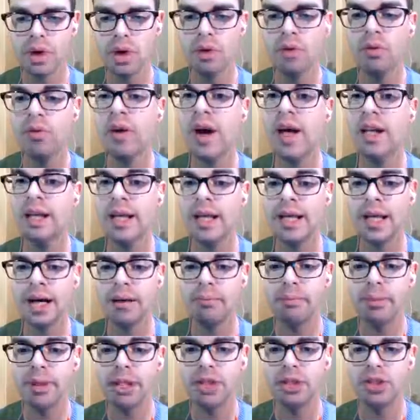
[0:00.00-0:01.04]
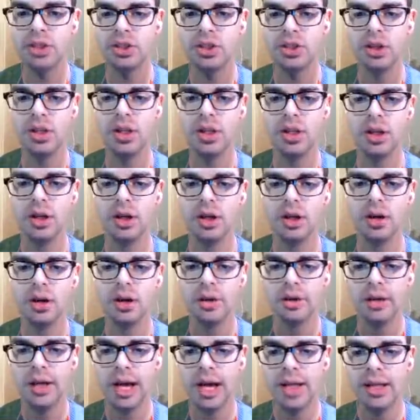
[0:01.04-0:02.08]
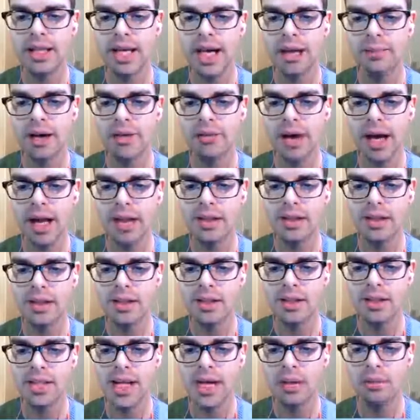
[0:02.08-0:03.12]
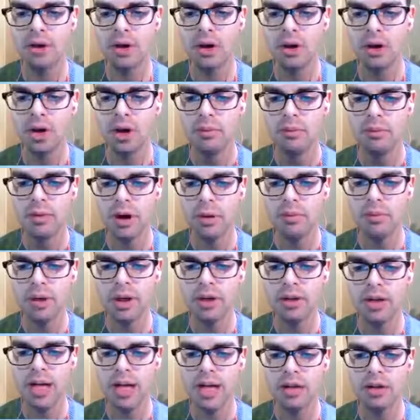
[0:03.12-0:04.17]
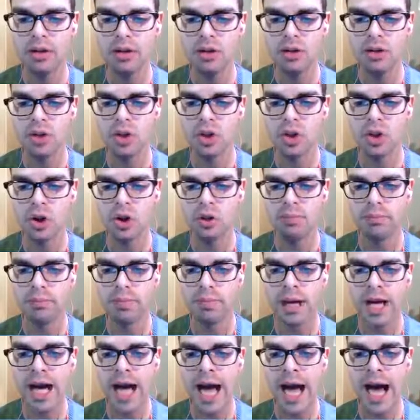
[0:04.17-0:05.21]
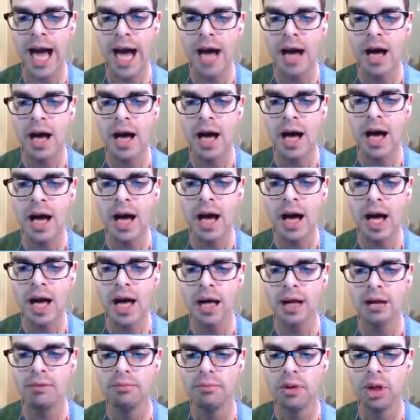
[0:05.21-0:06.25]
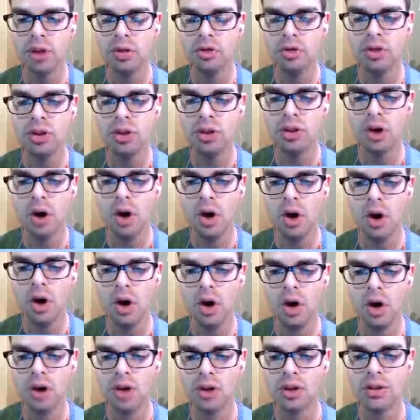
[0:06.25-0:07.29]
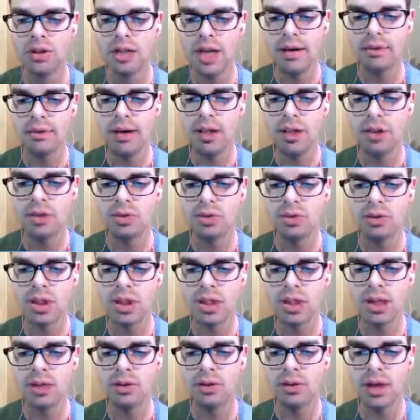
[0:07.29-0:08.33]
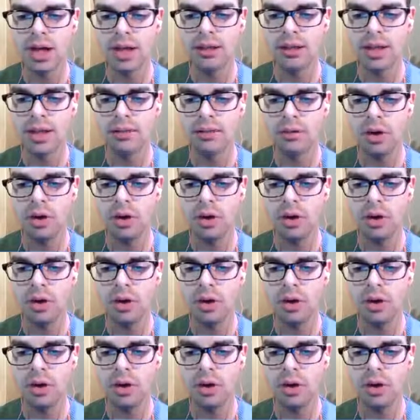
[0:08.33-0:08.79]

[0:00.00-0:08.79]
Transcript: o fa dei capricci. Ok, andiamo avanti, gli stiamo proprio andando sopra. Ah, mio Dio, stava risuccedendo un'altra